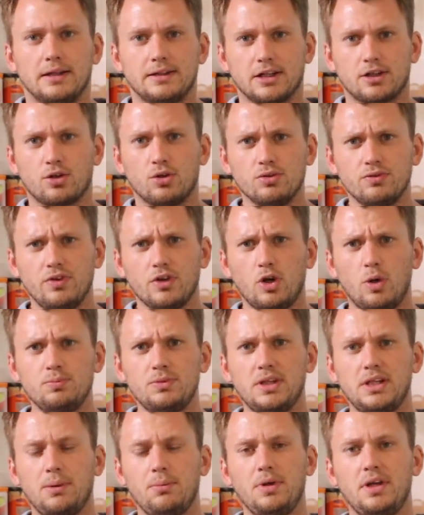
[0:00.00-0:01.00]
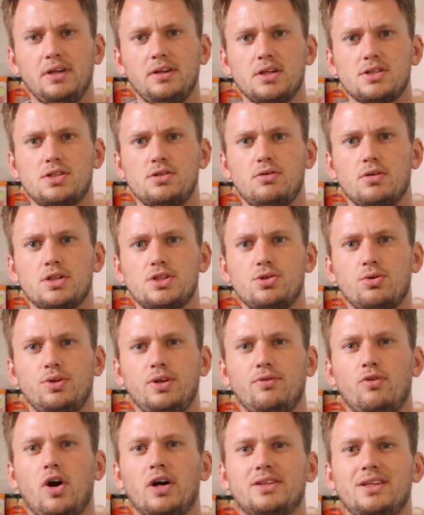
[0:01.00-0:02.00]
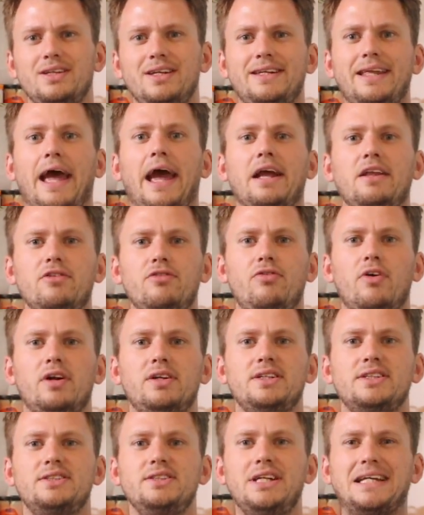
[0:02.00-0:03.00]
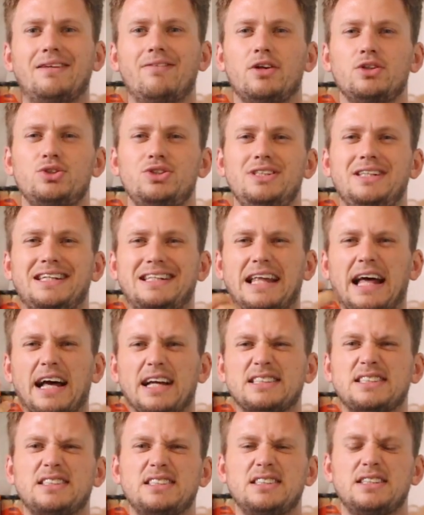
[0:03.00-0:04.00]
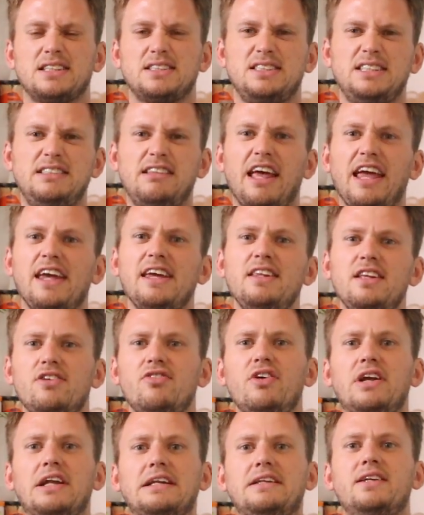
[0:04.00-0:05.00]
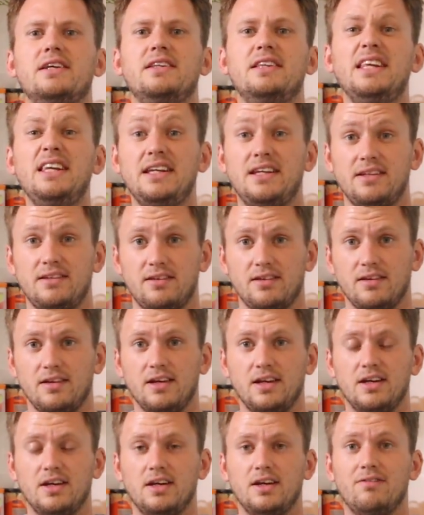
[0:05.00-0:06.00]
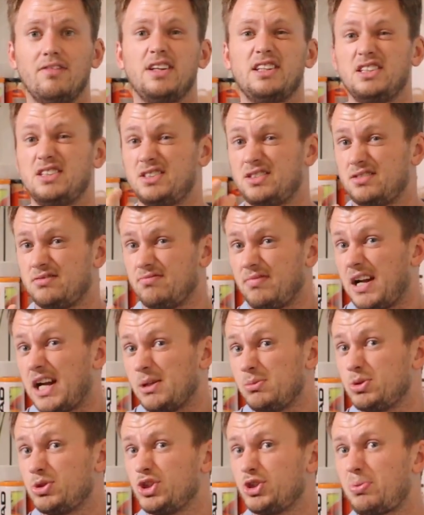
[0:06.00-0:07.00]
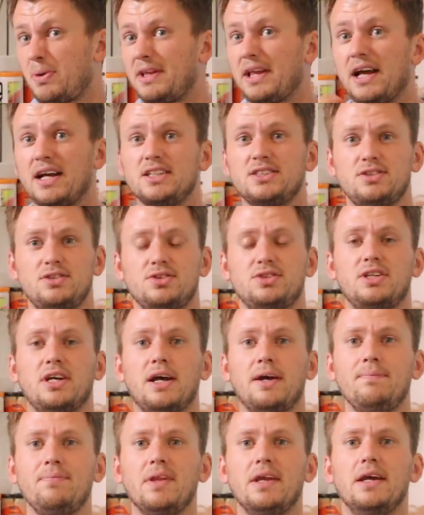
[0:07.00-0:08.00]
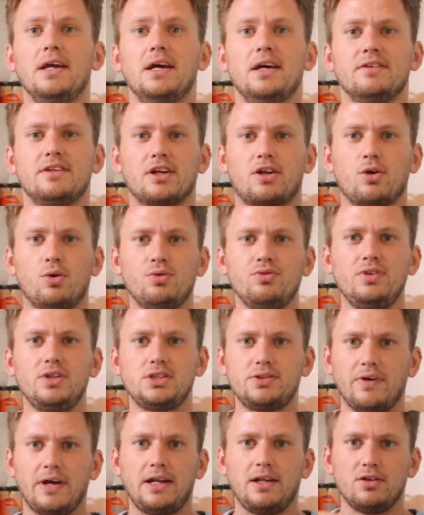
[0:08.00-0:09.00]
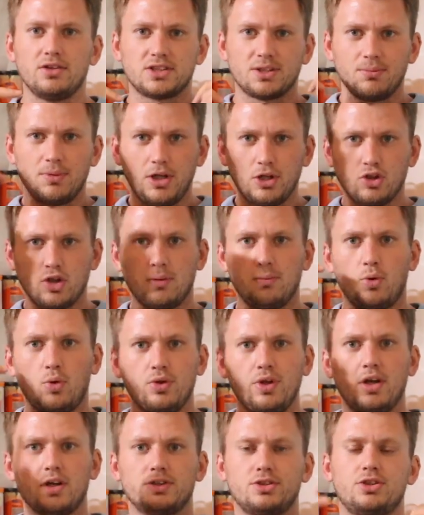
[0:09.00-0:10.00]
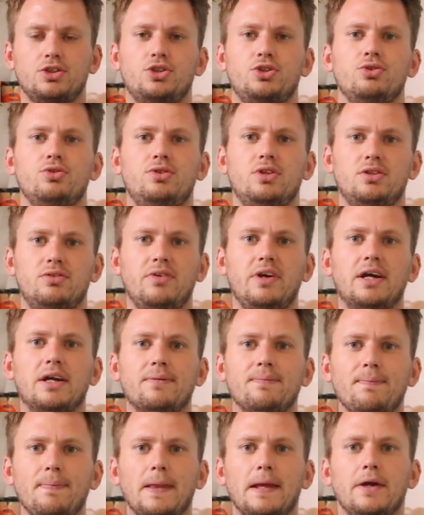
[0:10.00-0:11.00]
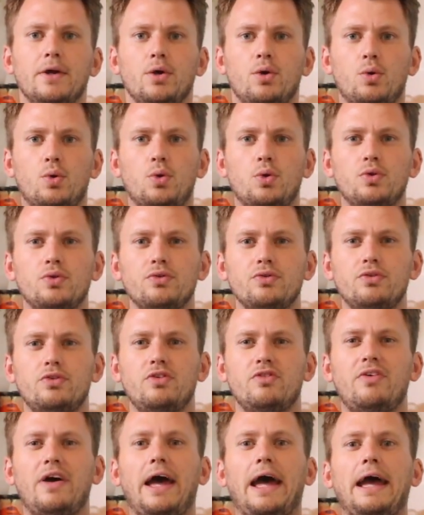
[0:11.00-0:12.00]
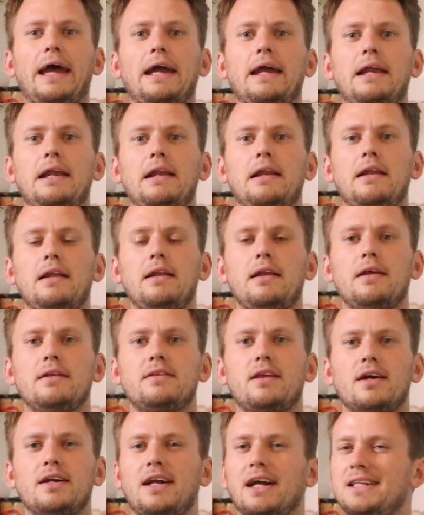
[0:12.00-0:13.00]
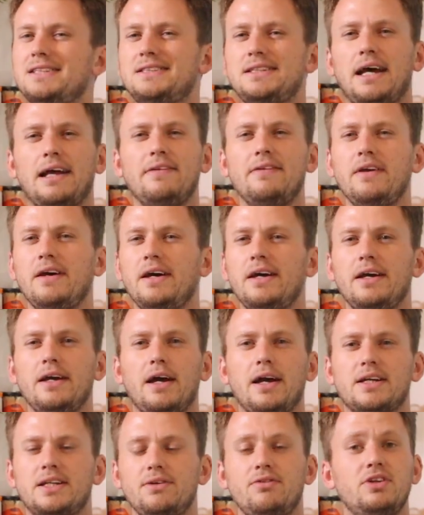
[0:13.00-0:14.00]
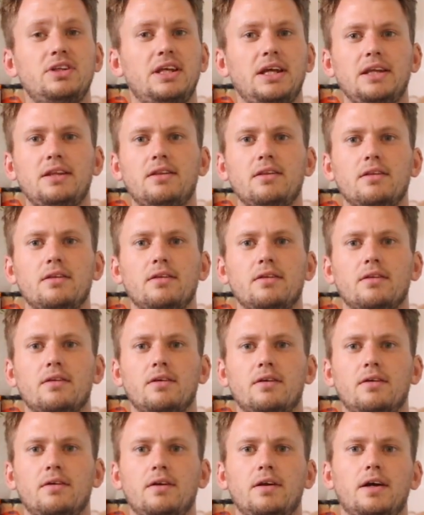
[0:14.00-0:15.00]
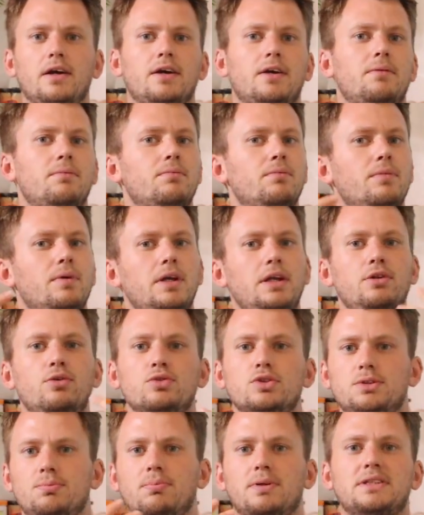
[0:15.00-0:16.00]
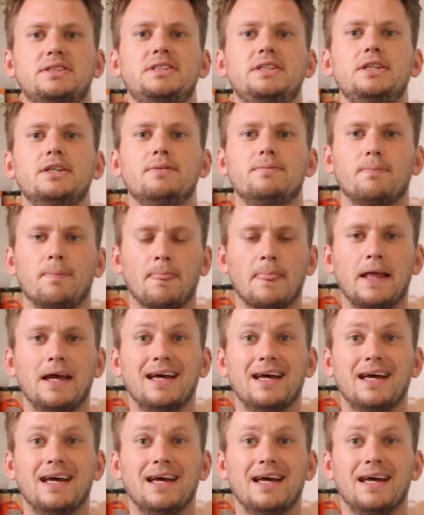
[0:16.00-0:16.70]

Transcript: Der Grund, warum dir nämlich in der Situation die Worte nicht einfallen, ist nicht, weil du sie nicht hast. Das heißt, die Technik fehlt dir nicht, weil das eine halbe Stunde später hast du es ja. Der Grund ist, weil in unserem Hirn Hormone ausgeschüttet werden und weil dann ganz andere Aktivitäten ähm, in uns passieren.